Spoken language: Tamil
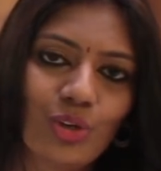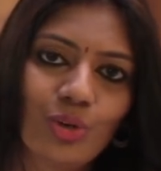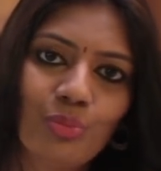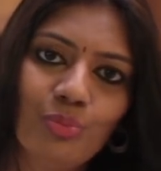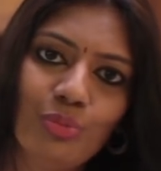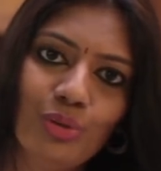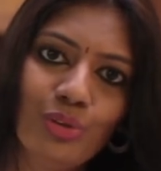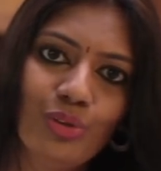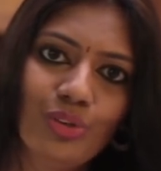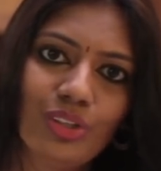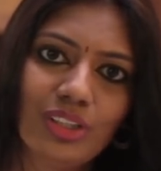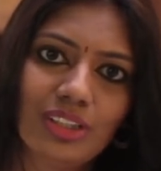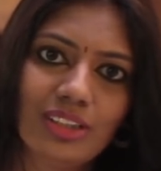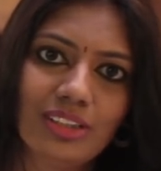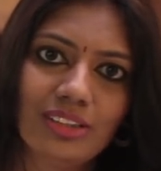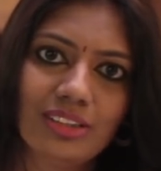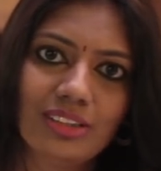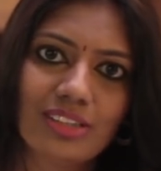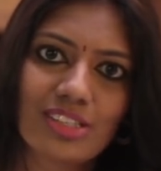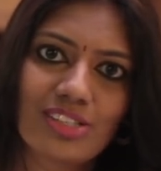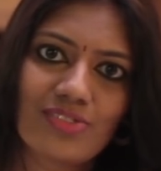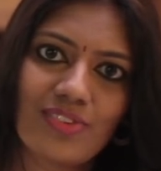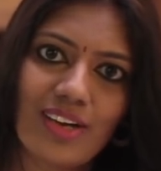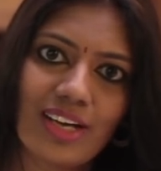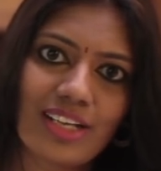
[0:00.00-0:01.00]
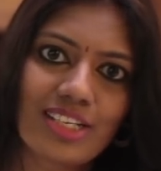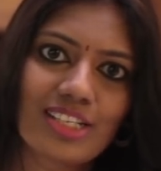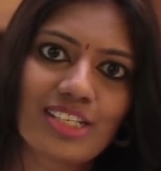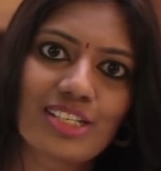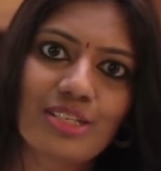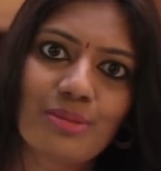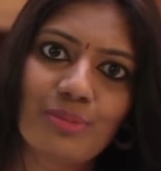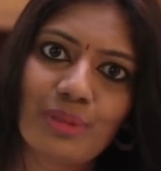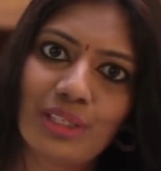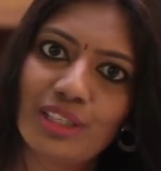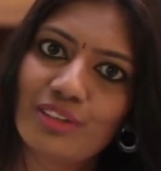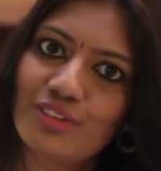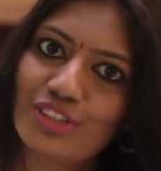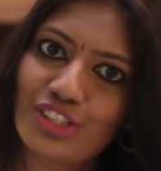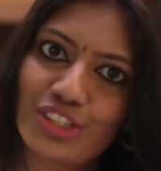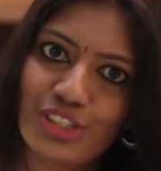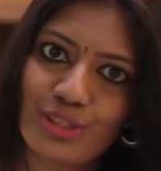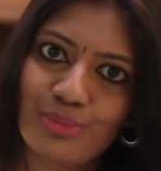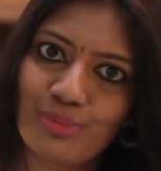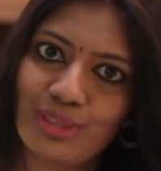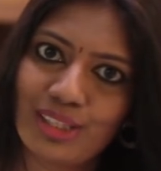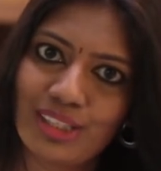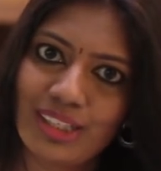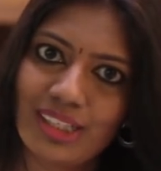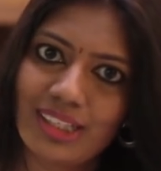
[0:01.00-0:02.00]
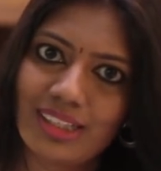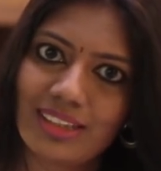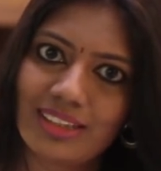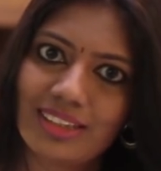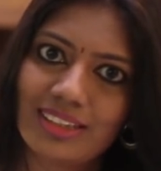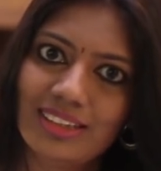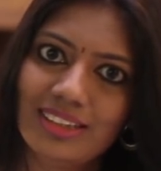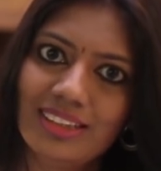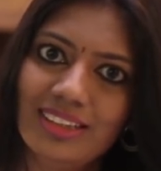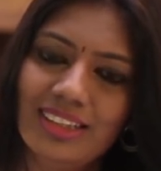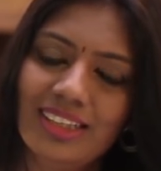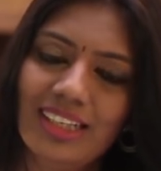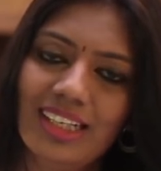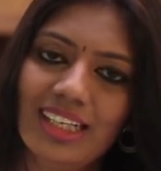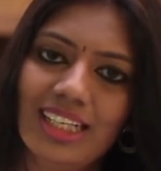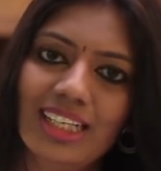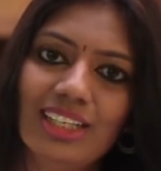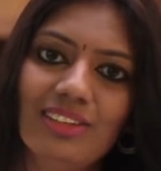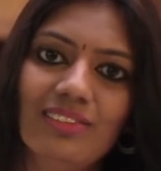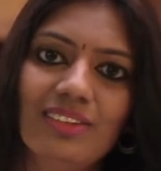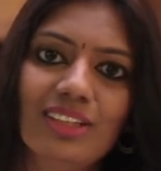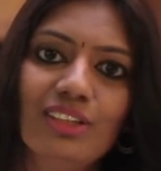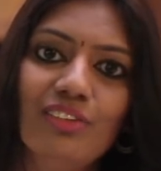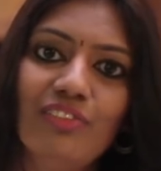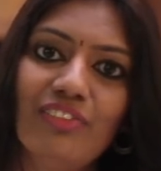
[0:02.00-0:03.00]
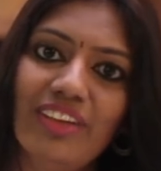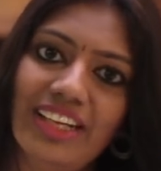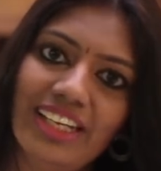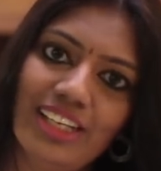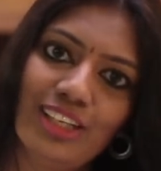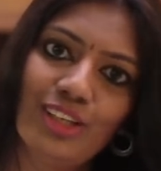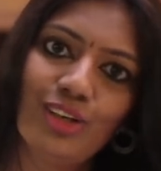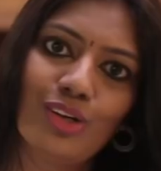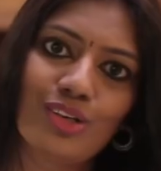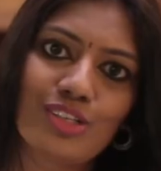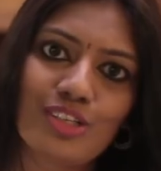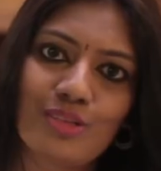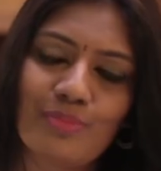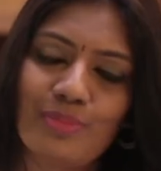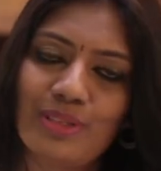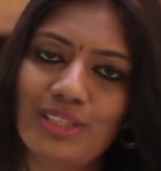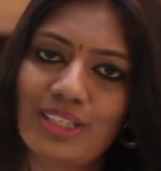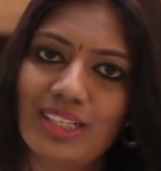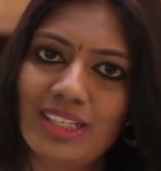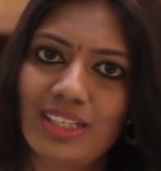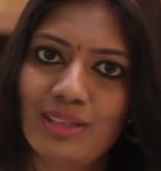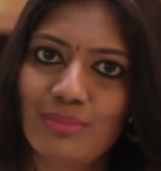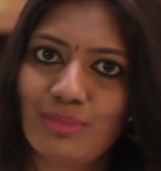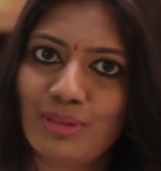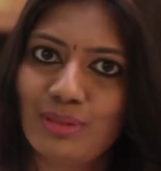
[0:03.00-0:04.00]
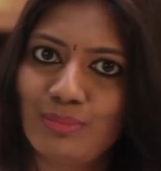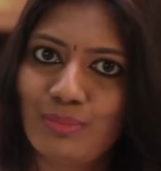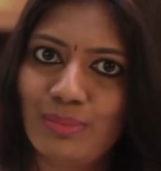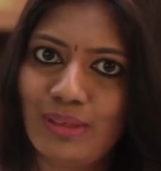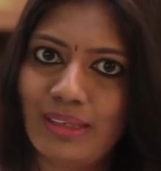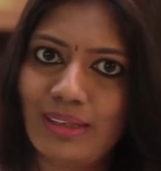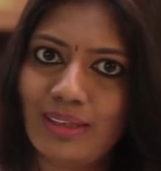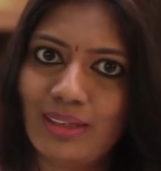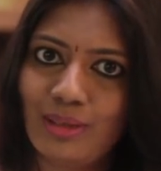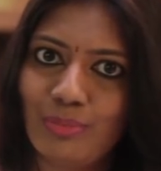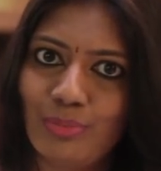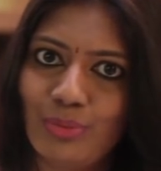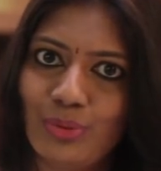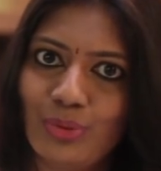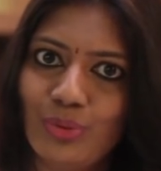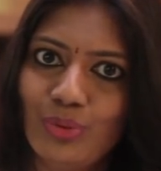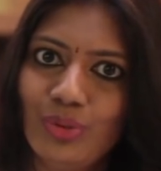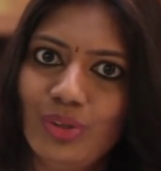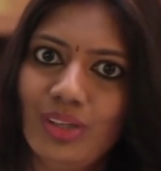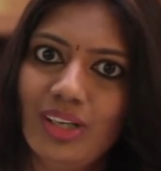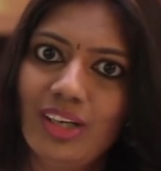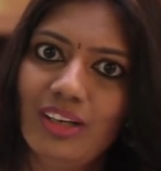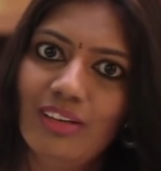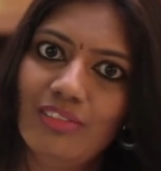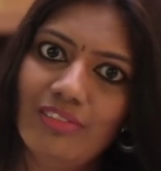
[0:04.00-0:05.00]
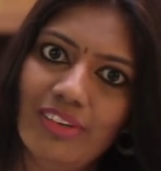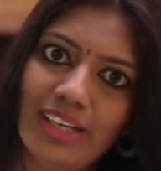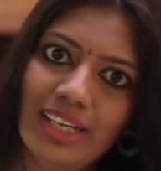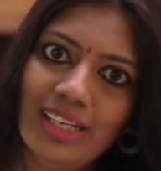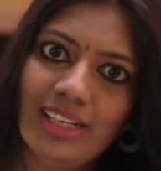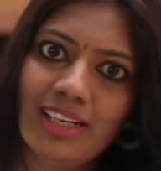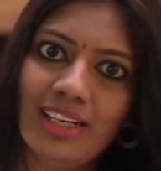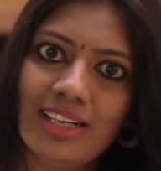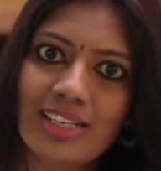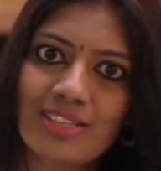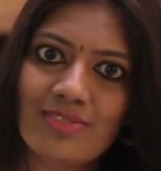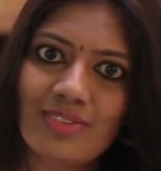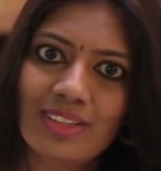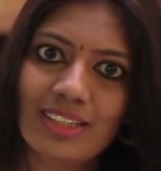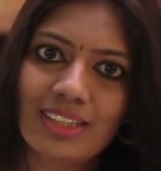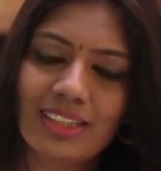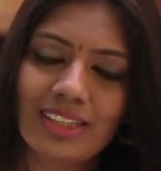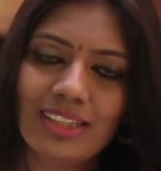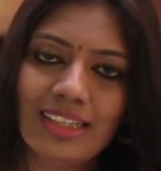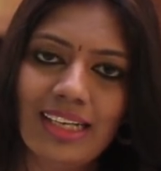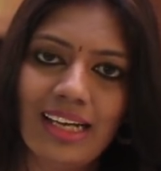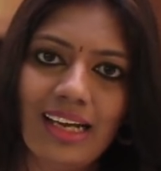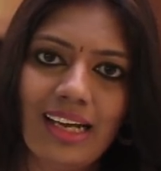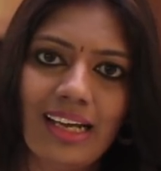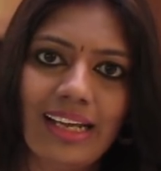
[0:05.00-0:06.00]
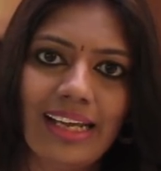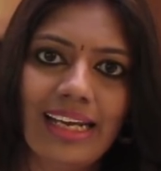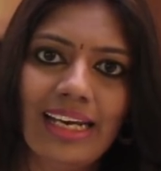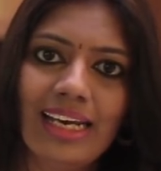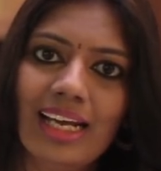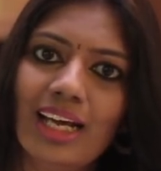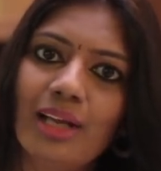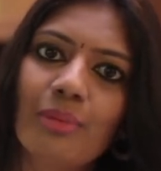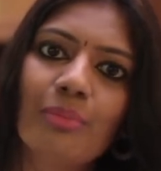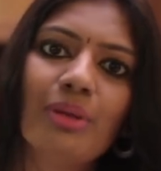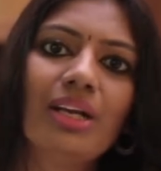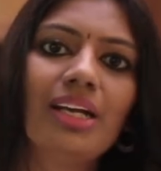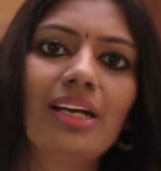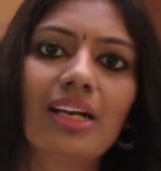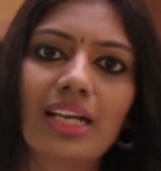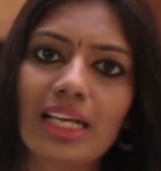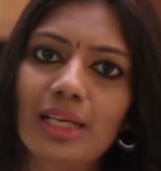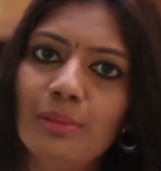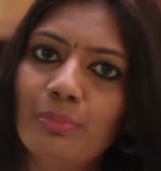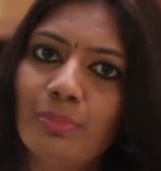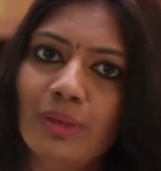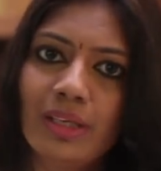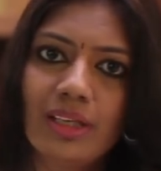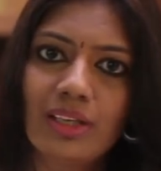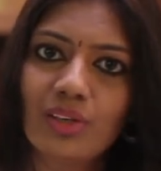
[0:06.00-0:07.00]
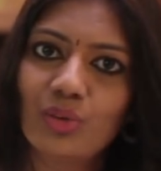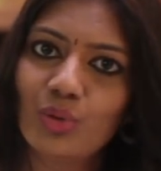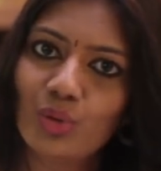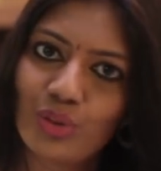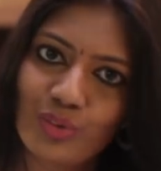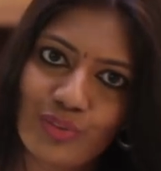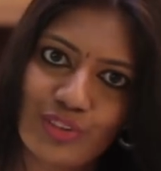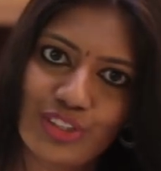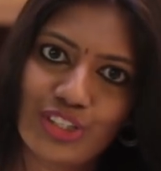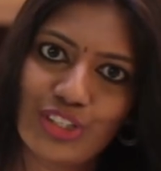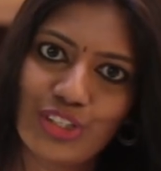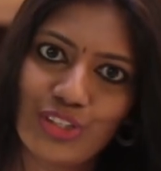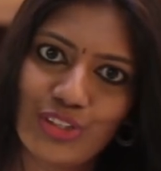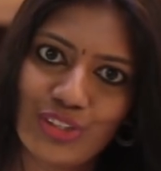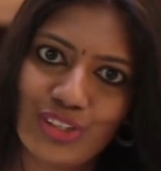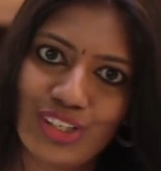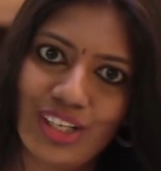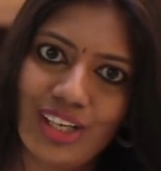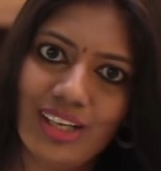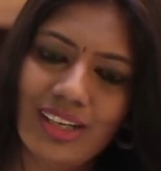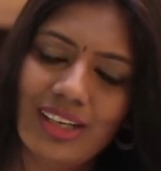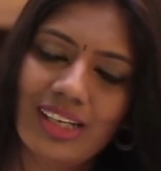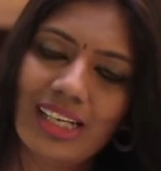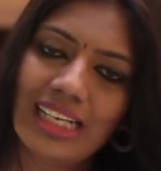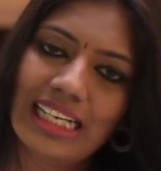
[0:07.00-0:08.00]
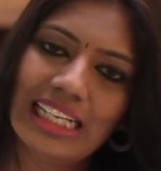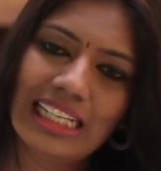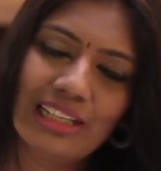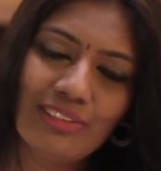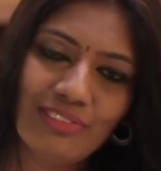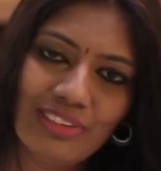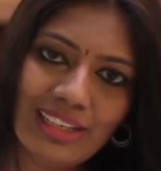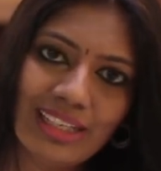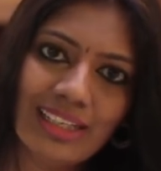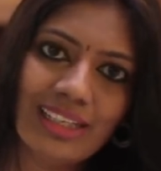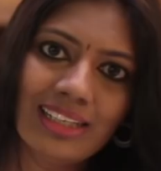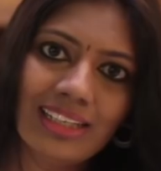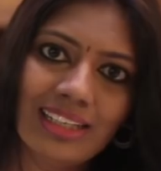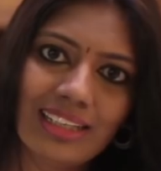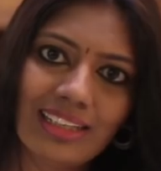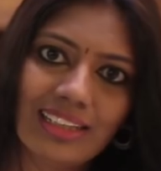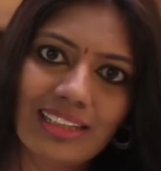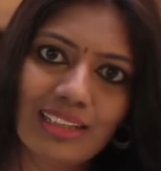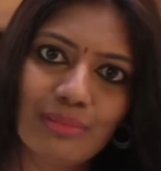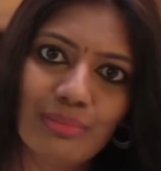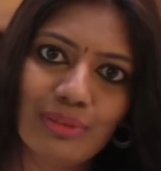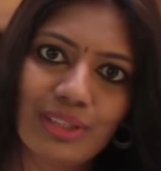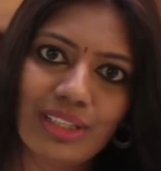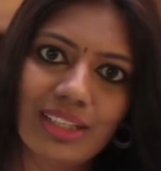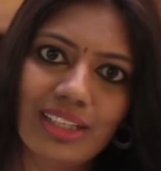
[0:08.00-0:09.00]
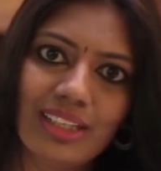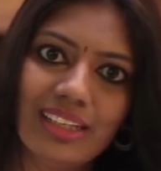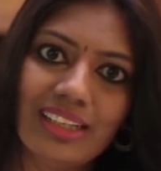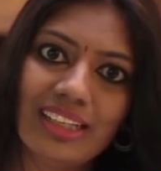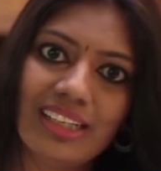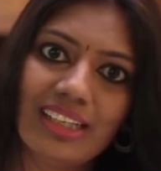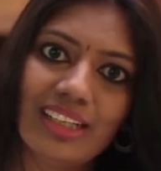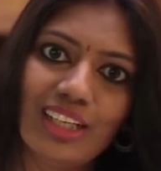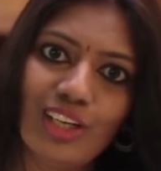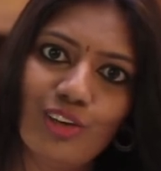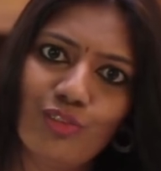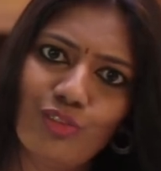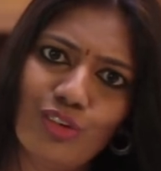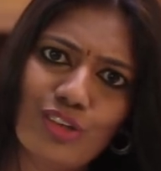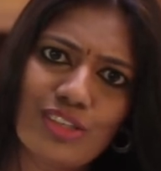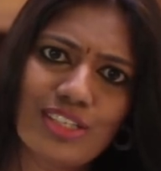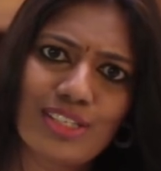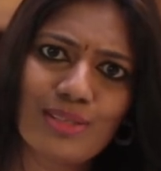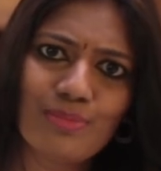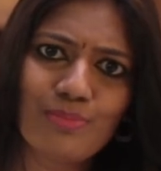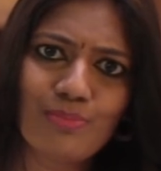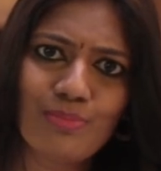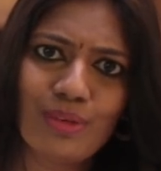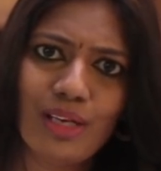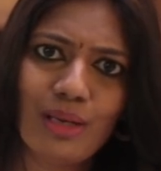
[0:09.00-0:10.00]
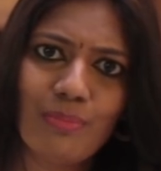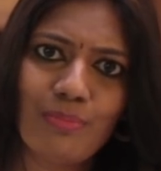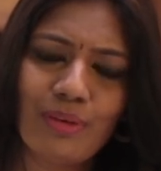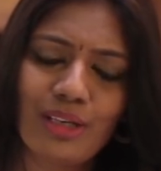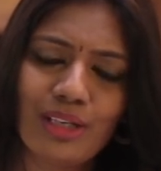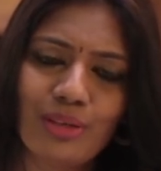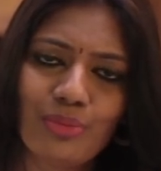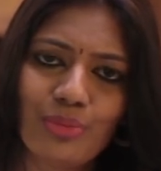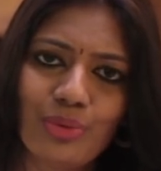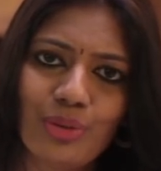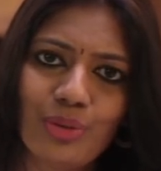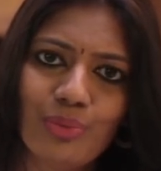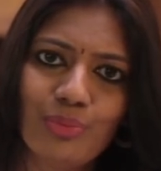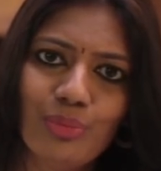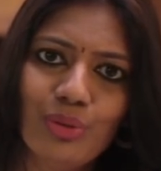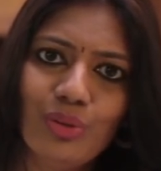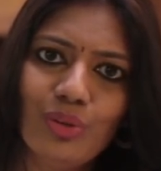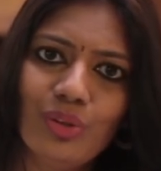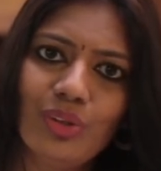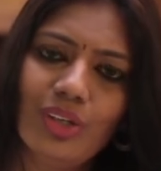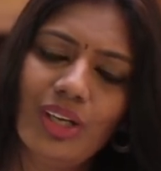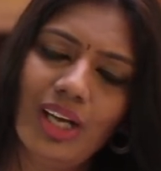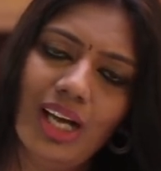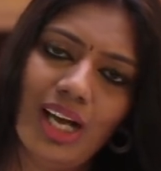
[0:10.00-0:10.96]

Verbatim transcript: ரொம்ப ஒரு சுவாரஸ்யமான விஷயமாக தான் இருக்குது இது வந்து வெயிட் லாஸ் பற்றி நம்ம பார்க்க போகிறோம் வெயிட் லாஸ் வந்துட்டு நான் எல்லாருமே ட்ரை பண்ணுற ஒரு விஷயம் தான் இதை வீட்டில் இருந்தபடியே நீங்கள் எவ்வளோ சிம்பிளாக பண்ண முடியுமோ